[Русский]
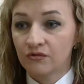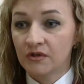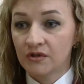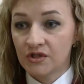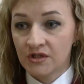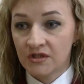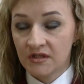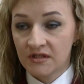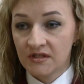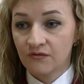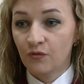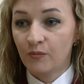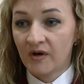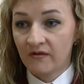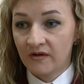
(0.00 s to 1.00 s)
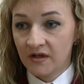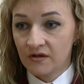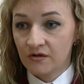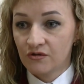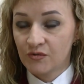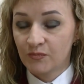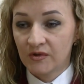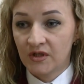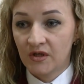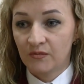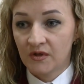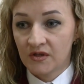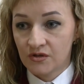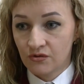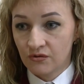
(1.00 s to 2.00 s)
уточнить в управлении
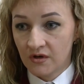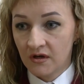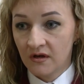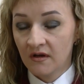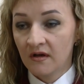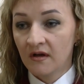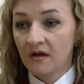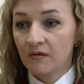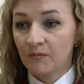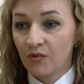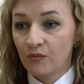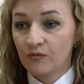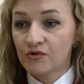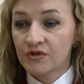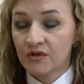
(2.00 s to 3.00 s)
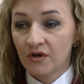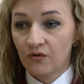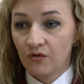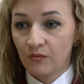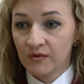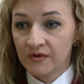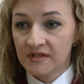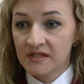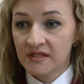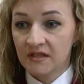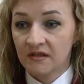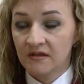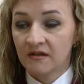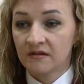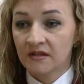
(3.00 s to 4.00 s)
Роспотребнадзора по Мурской
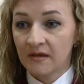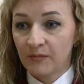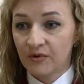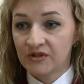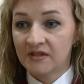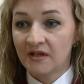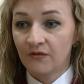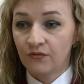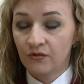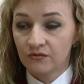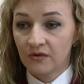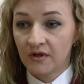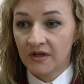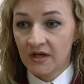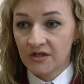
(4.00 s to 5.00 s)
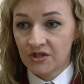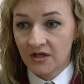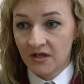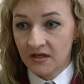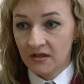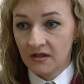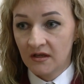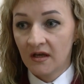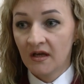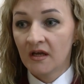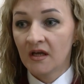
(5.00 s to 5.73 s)
области на, по телефону горячей линии